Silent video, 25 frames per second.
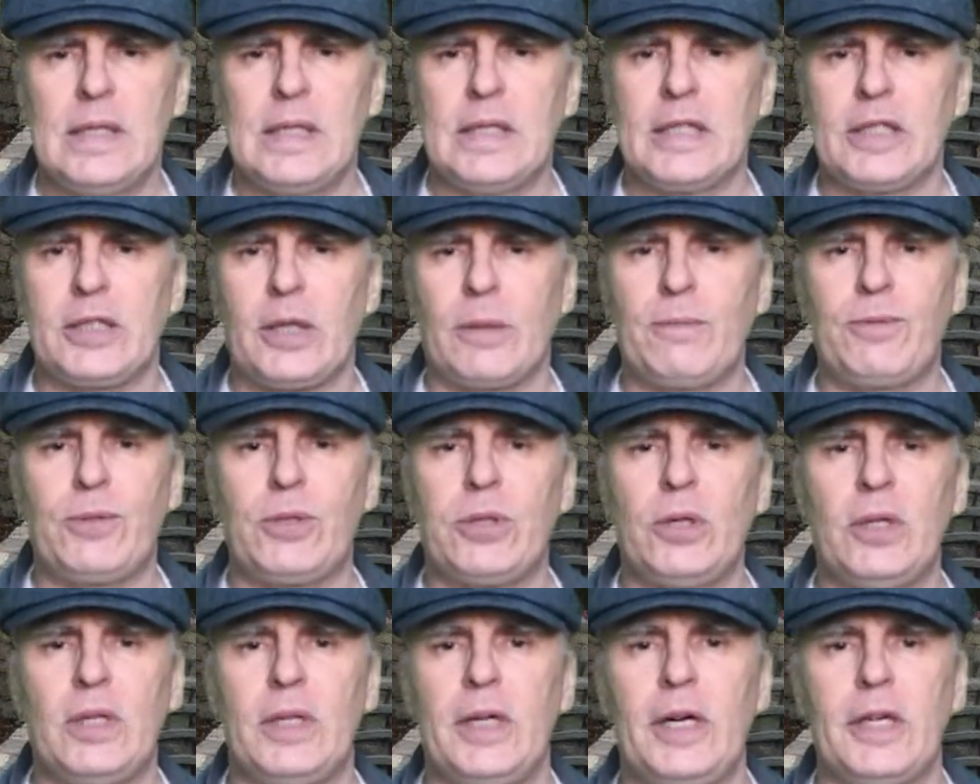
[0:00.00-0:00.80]
Это
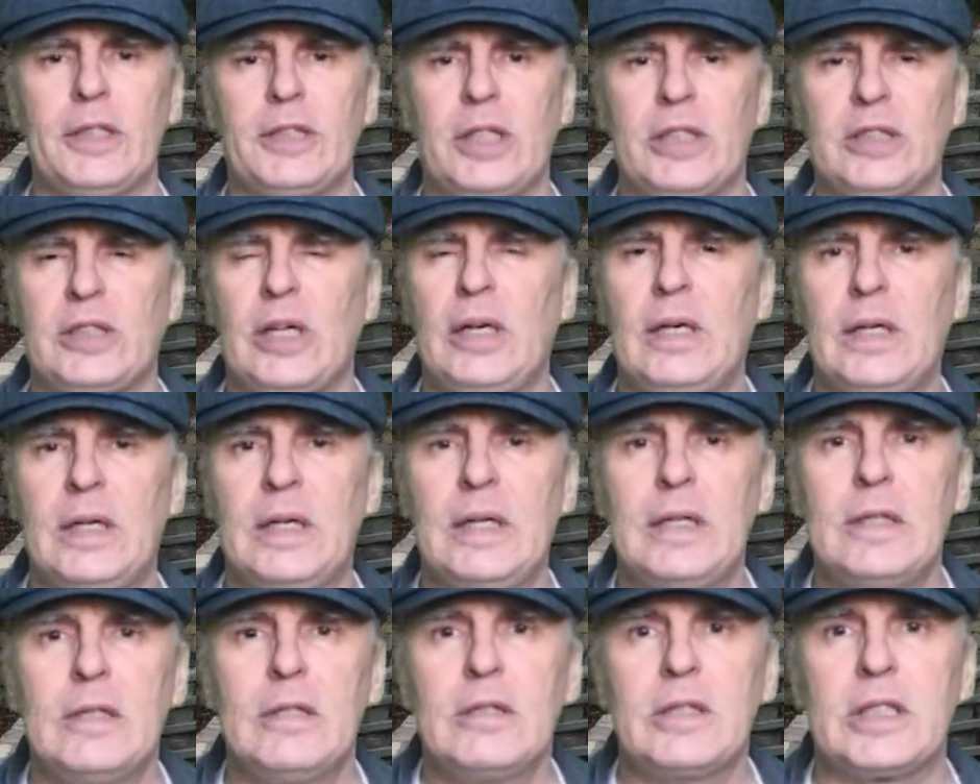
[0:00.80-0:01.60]
все этот
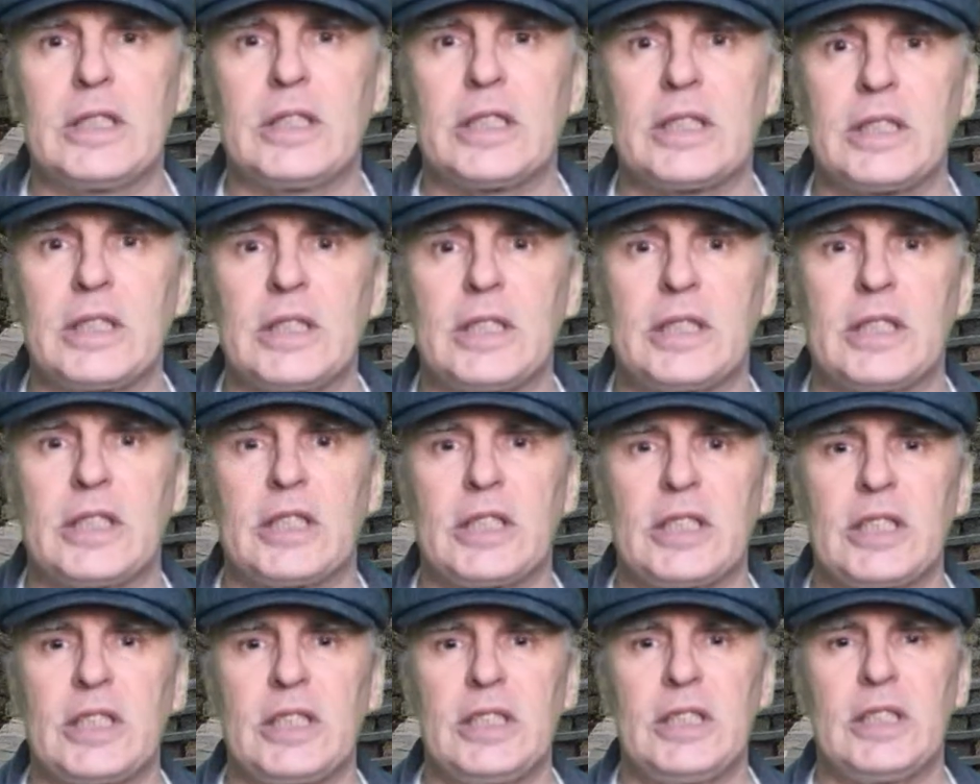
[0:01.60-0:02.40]

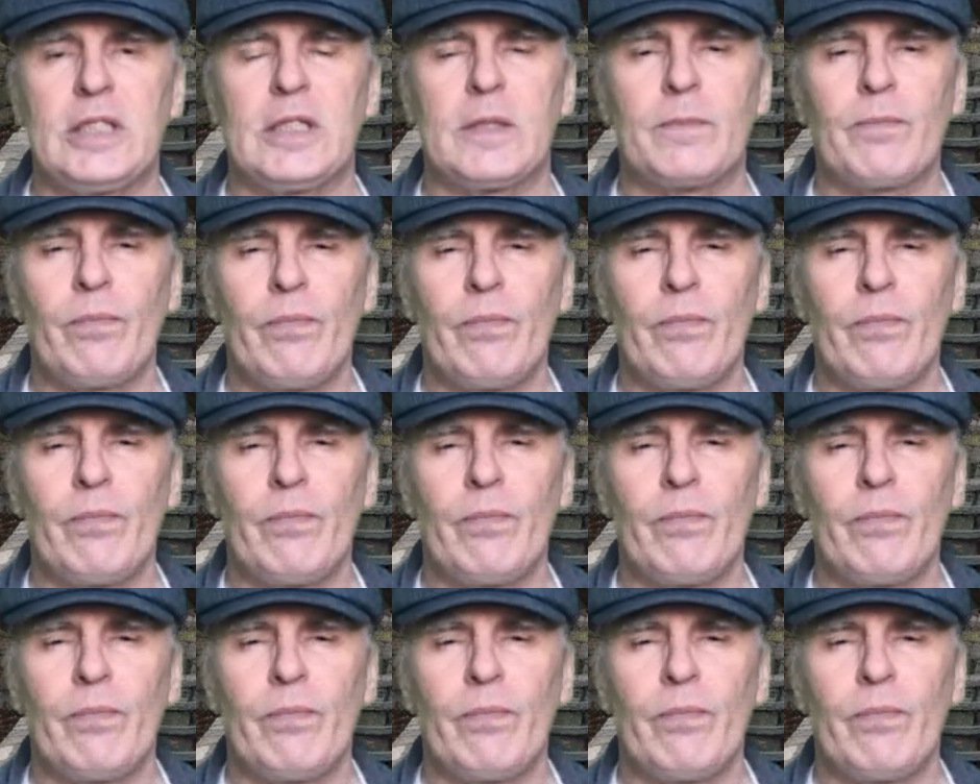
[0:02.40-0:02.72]
кры-кры.